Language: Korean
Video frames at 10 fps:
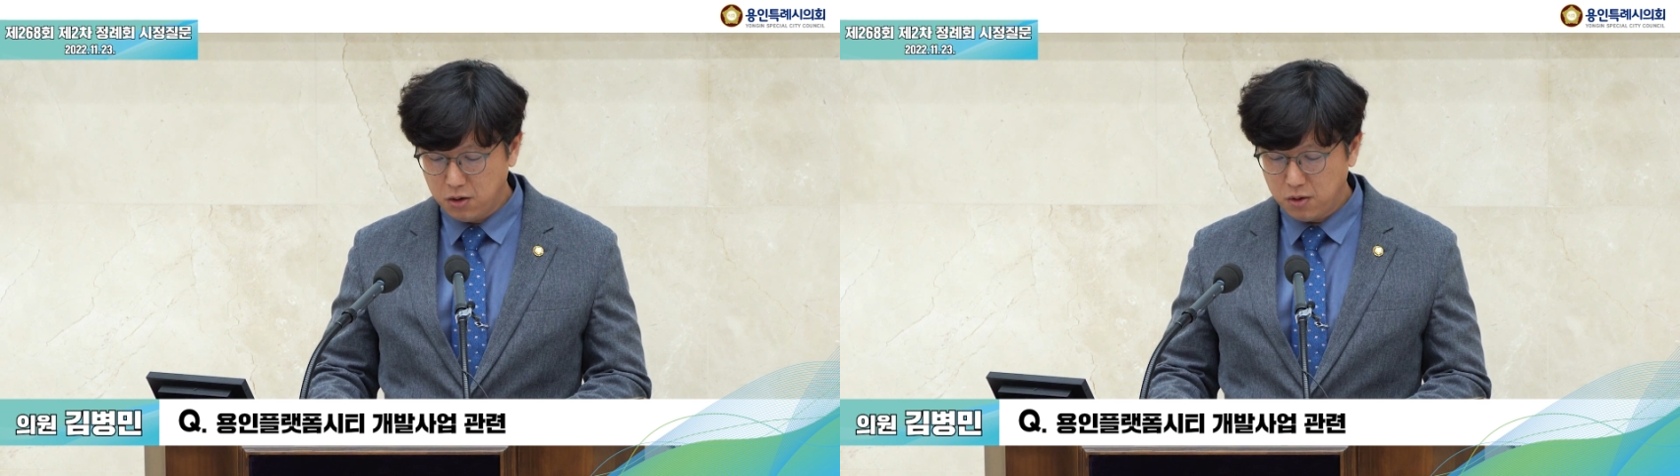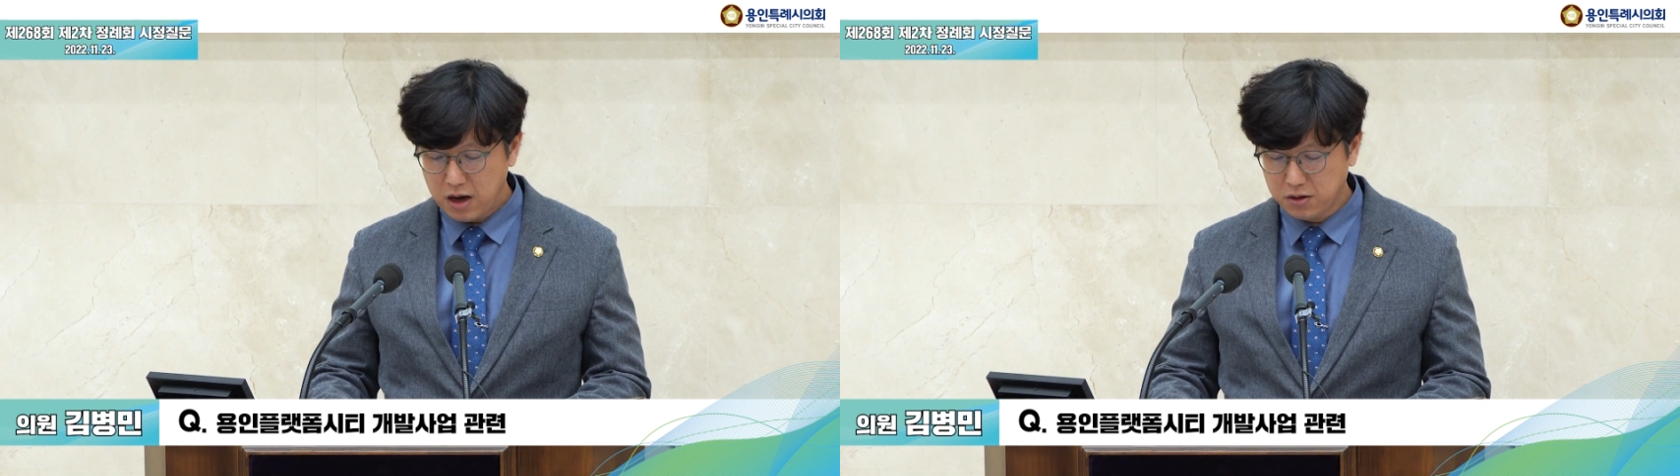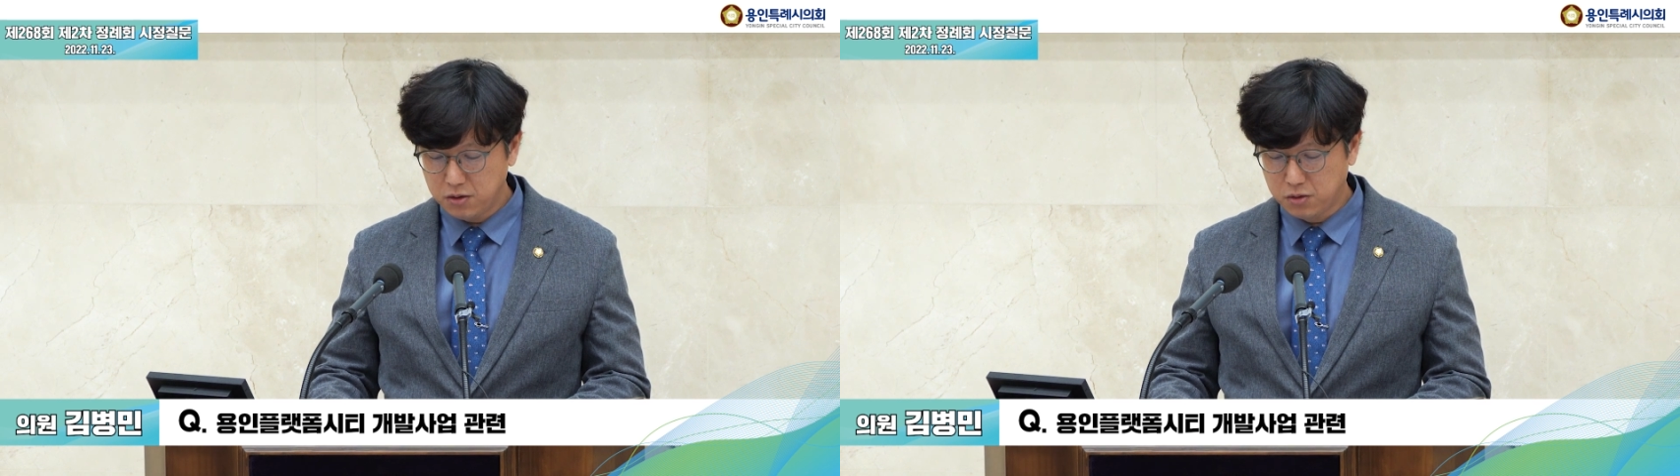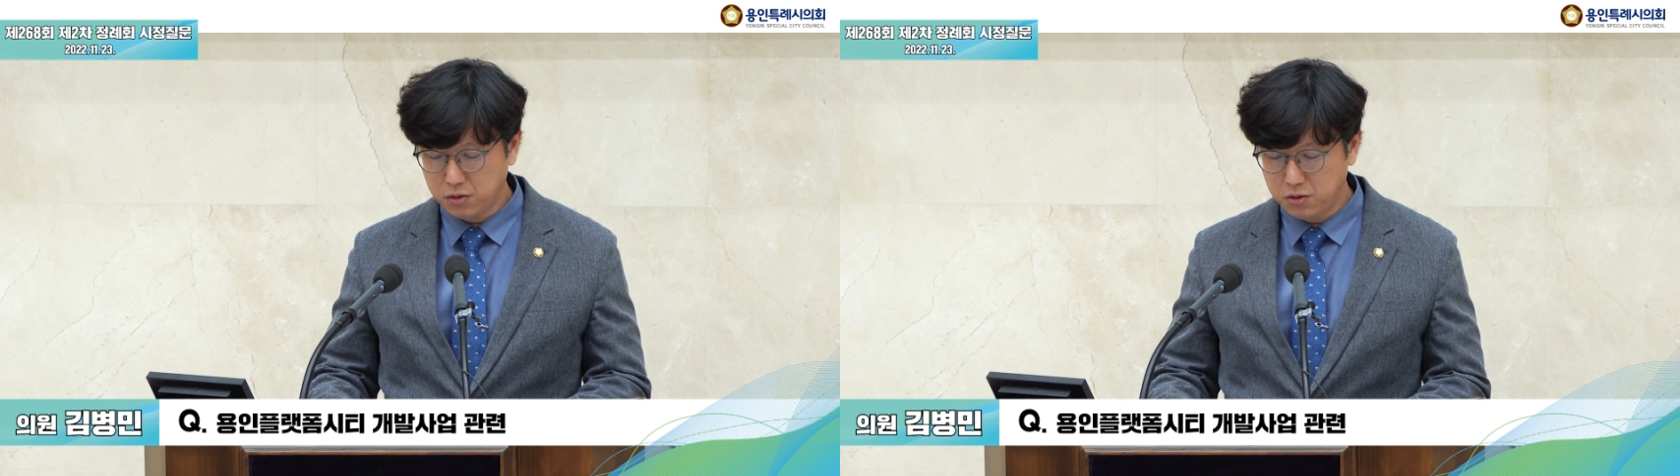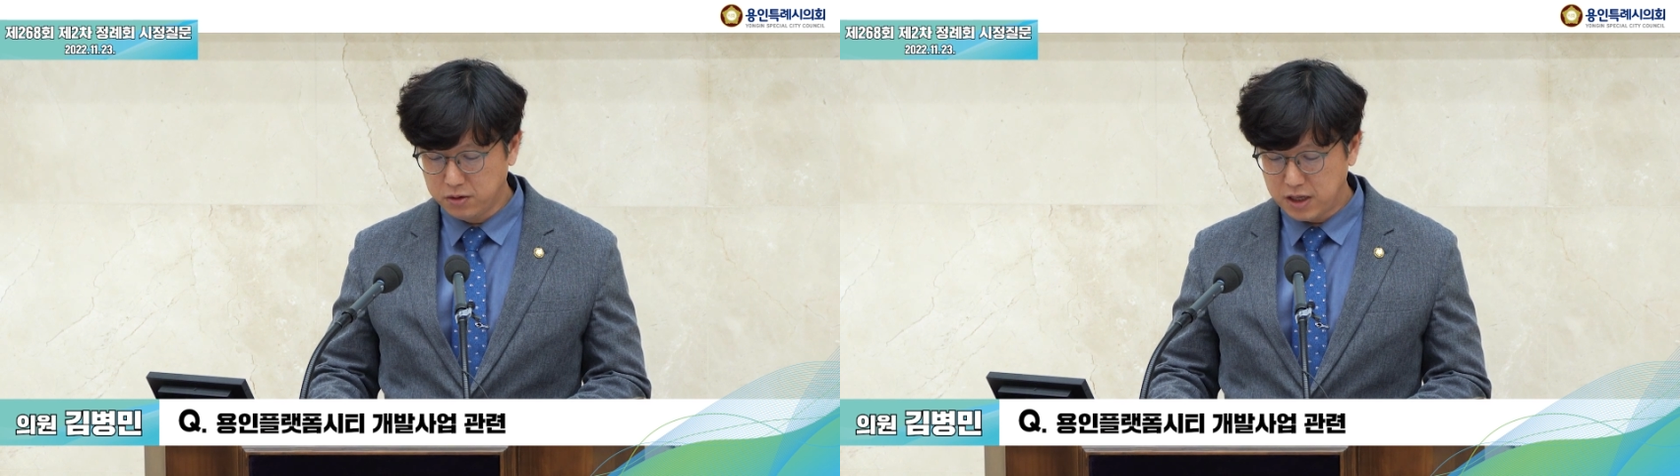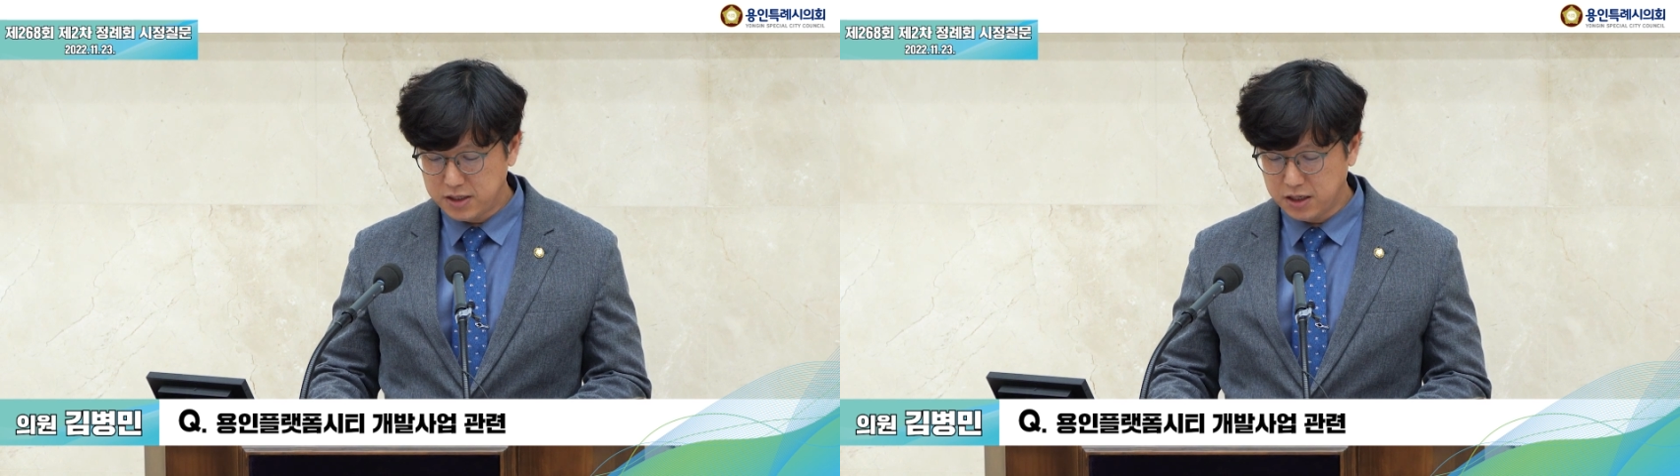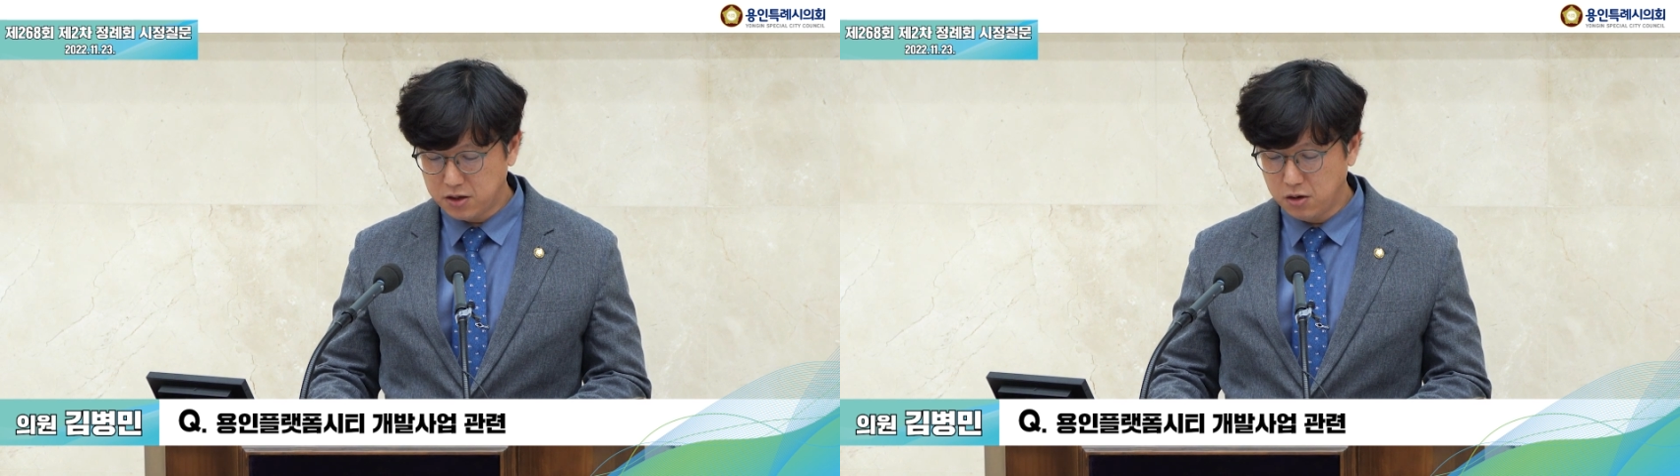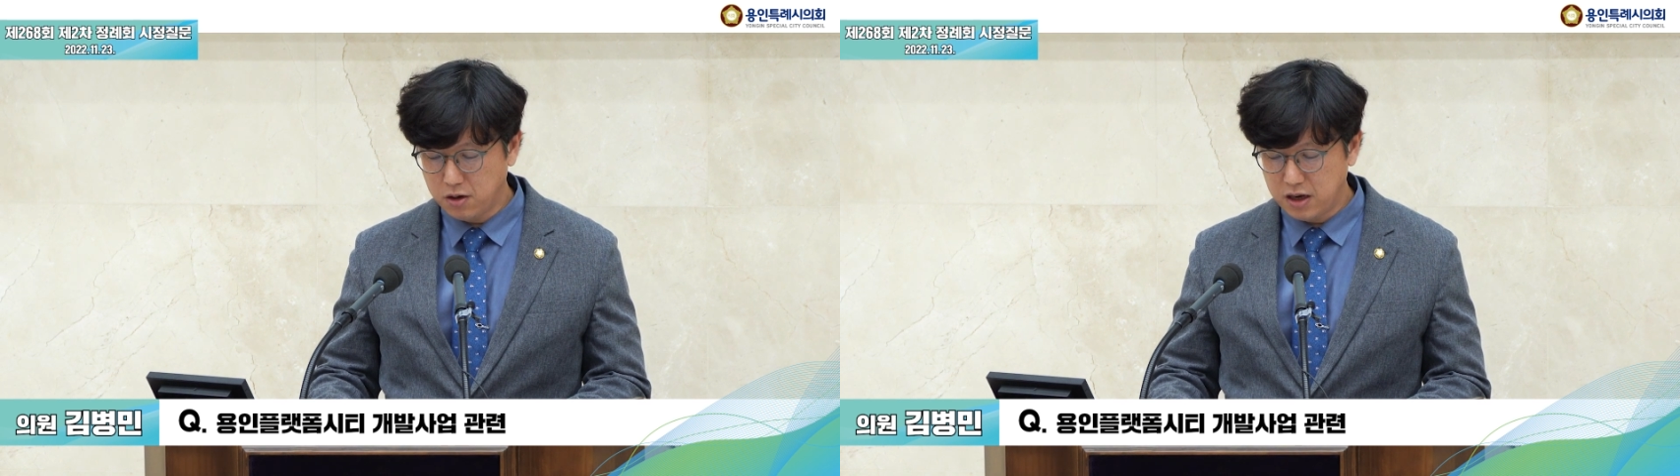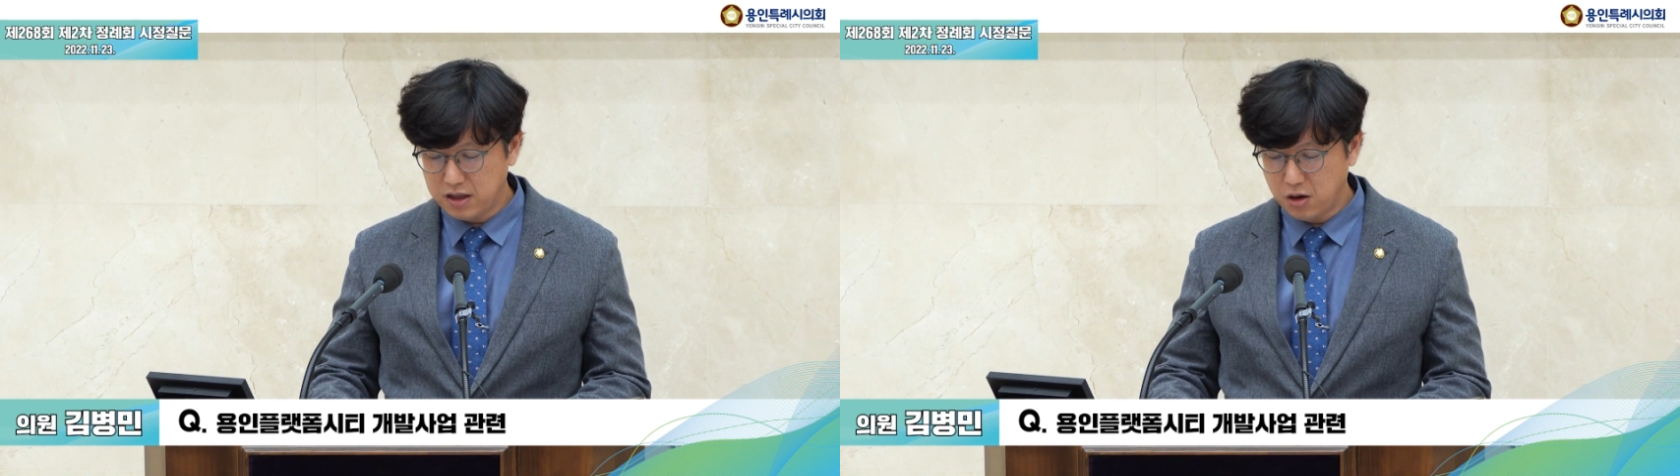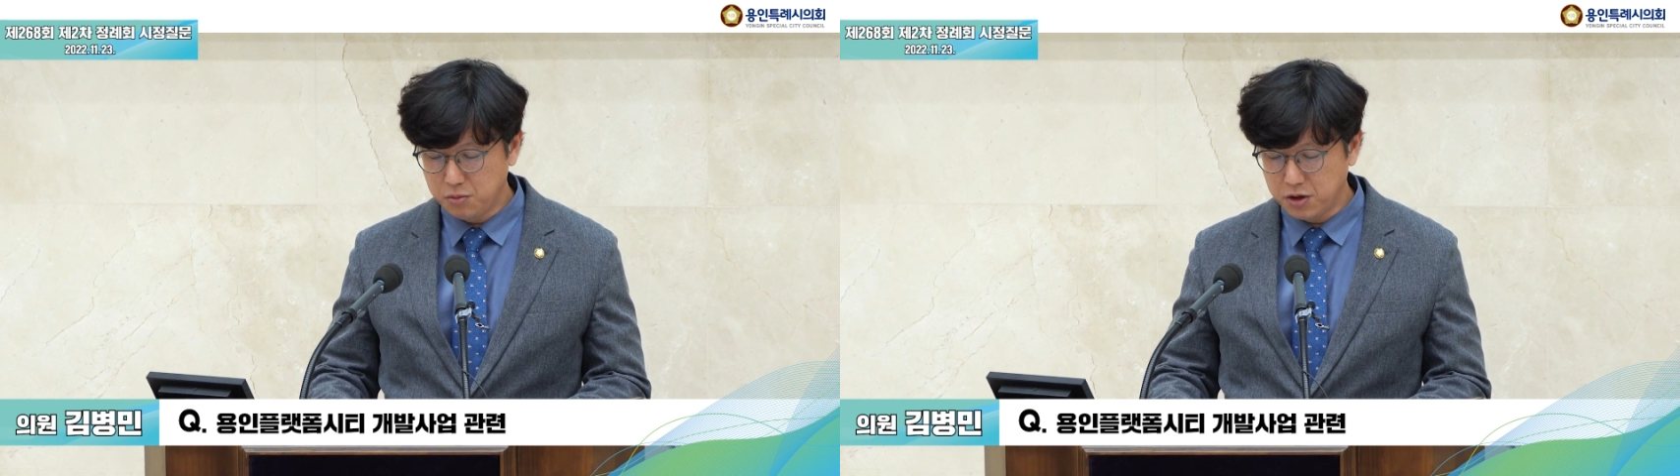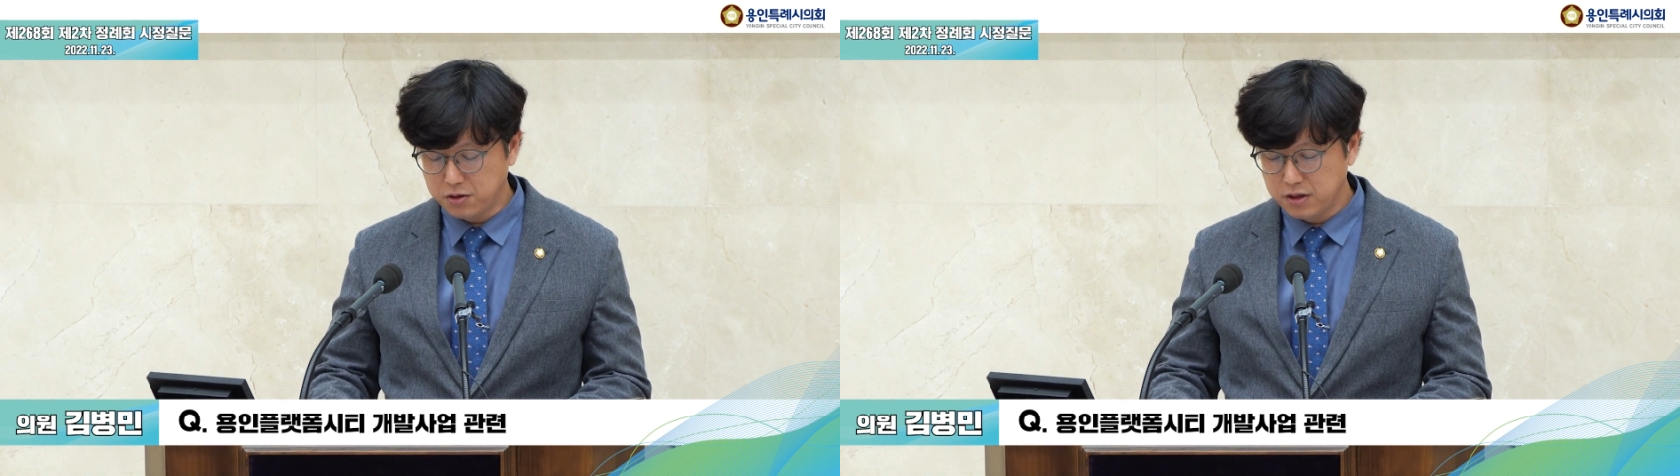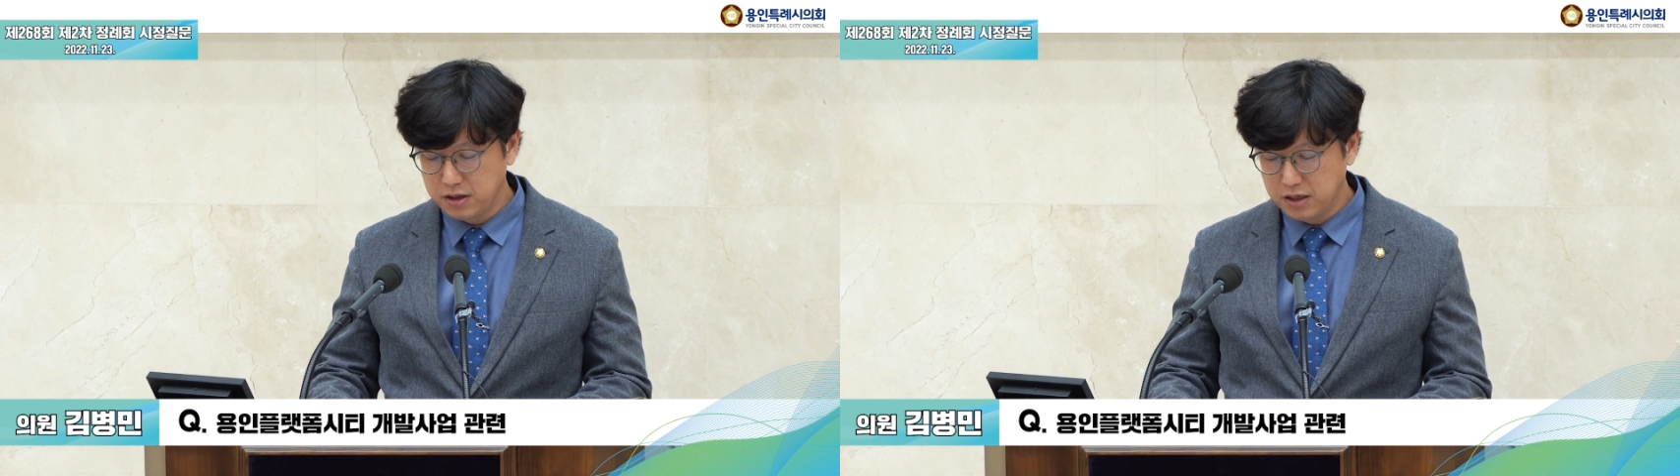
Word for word: 광역교통대책 결과가 나오면